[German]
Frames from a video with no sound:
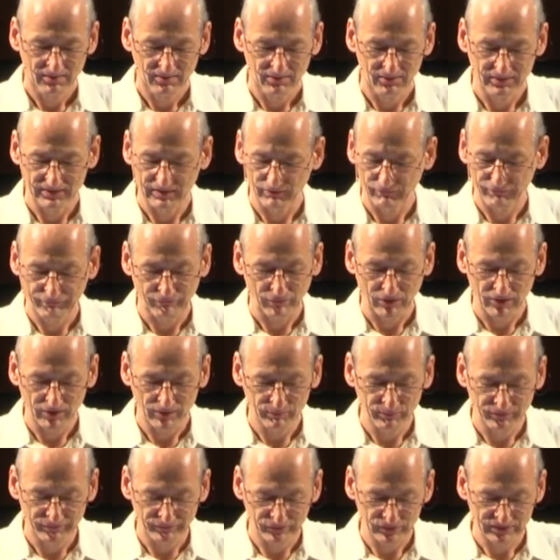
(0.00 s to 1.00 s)
und in
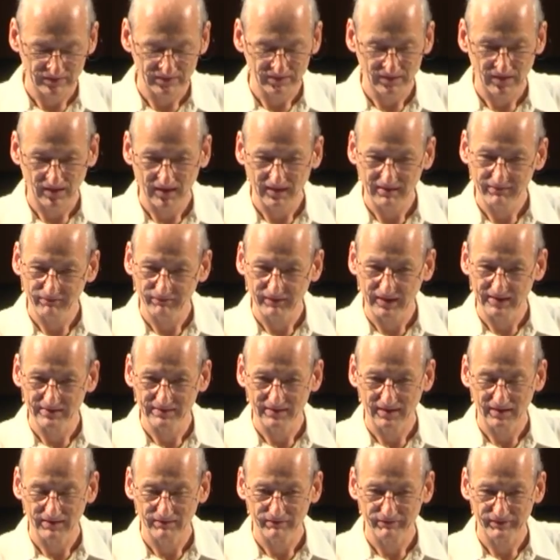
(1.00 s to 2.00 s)
voller Bewusstheit
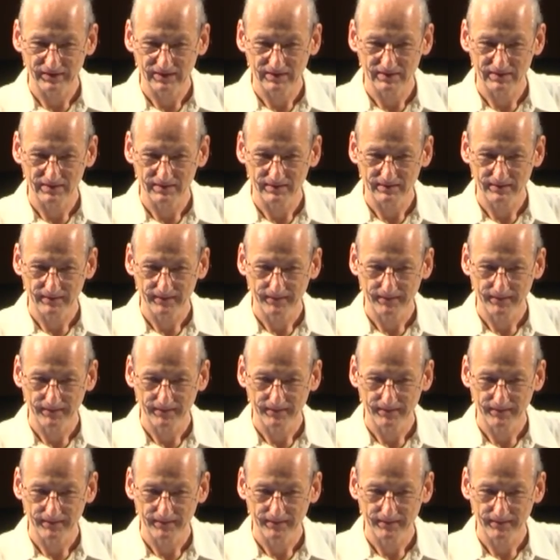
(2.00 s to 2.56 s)
weiterentwickelt.